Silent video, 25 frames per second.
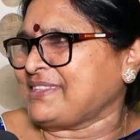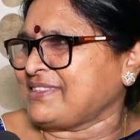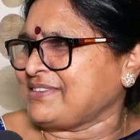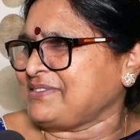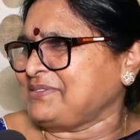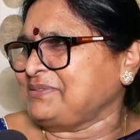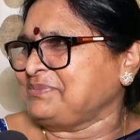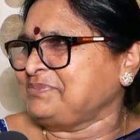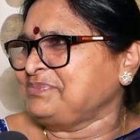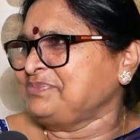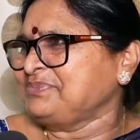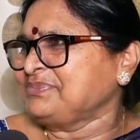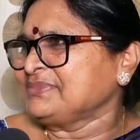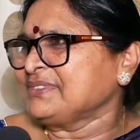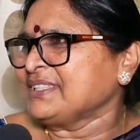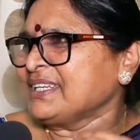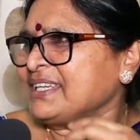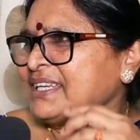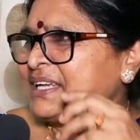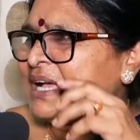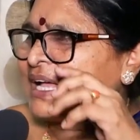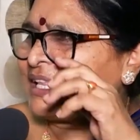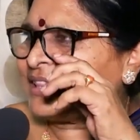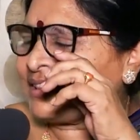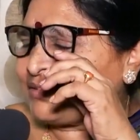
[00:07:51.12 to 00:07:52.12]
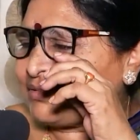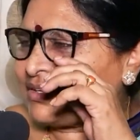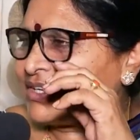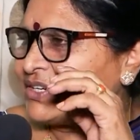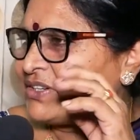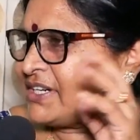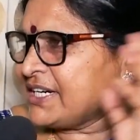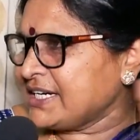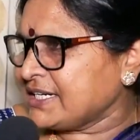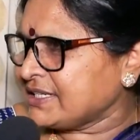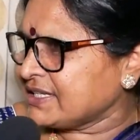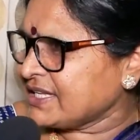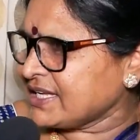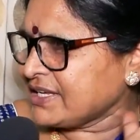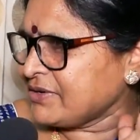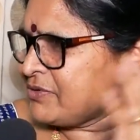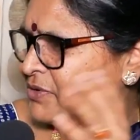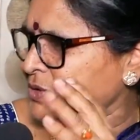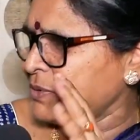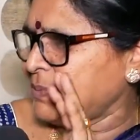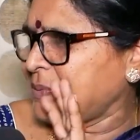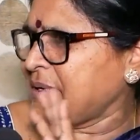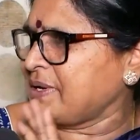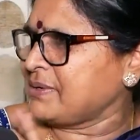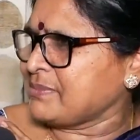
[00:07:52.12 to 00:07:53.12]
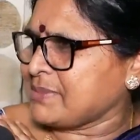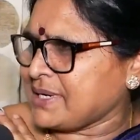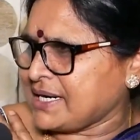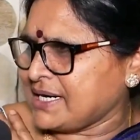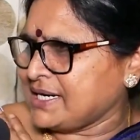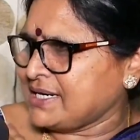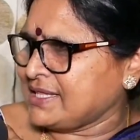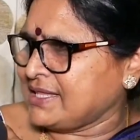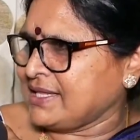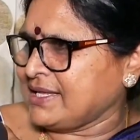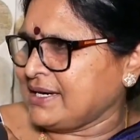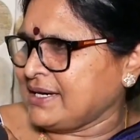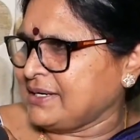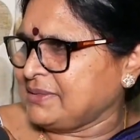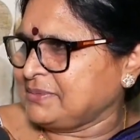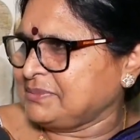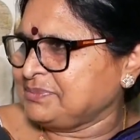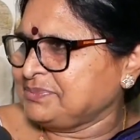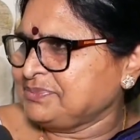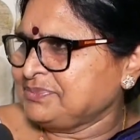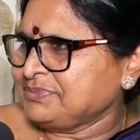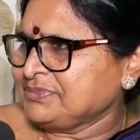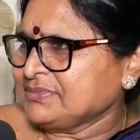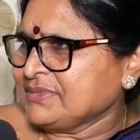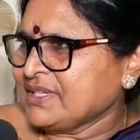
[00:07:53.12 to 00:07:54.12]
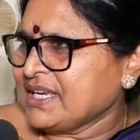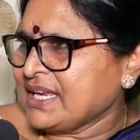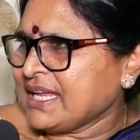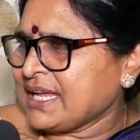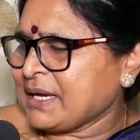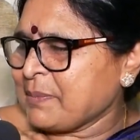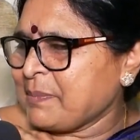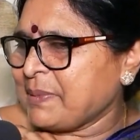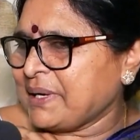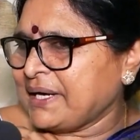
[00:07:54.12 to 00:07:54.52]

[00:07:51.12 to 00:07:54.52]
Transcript: మాత్రం అంతవరకు ఇంటి దగ్గర ఉండిపోయాను మా ఇంటి దగ్గర ఇంక